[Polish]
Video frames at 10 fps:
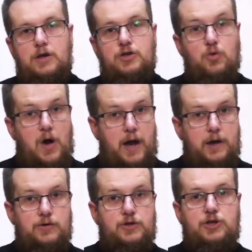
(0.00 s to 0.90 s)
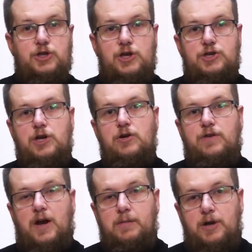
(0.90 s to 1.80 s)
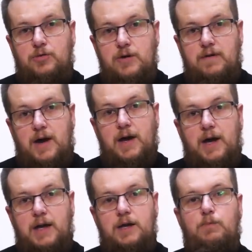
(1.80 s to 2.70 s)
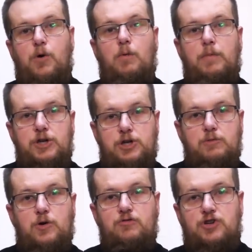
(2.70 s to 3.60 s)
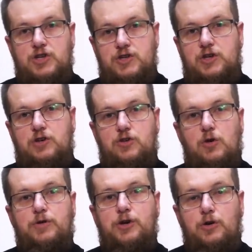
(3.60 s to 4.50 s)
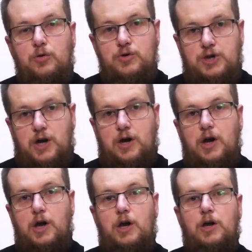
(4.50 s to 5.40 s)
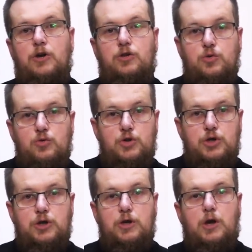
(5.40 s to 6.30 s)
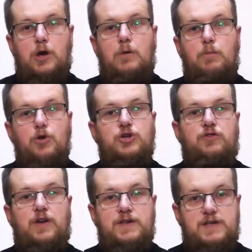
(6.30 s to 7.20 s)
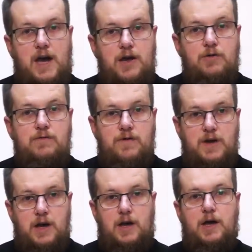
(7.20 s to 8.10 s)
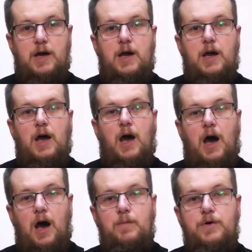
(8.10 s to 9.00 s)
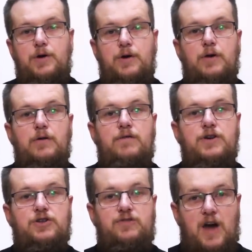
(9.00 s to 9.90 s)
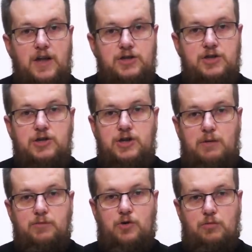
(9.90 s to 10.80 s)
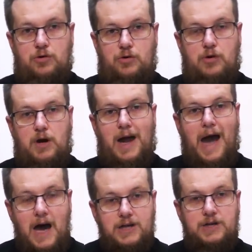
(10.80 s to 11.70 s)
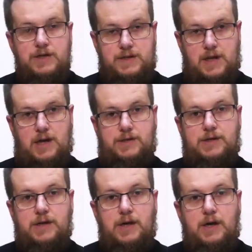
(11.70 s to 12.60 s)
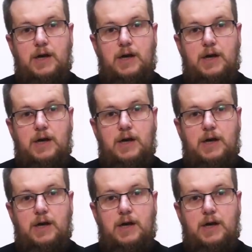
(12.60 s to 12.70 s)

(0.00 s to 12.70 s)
Słuchając dzisiejszego fragmentu Ewangelii, pomyślmy o wszystkich dobrych ludziach, którzy poświęcają wiele, aby wyświadczyć nam dobro. Każdy z nas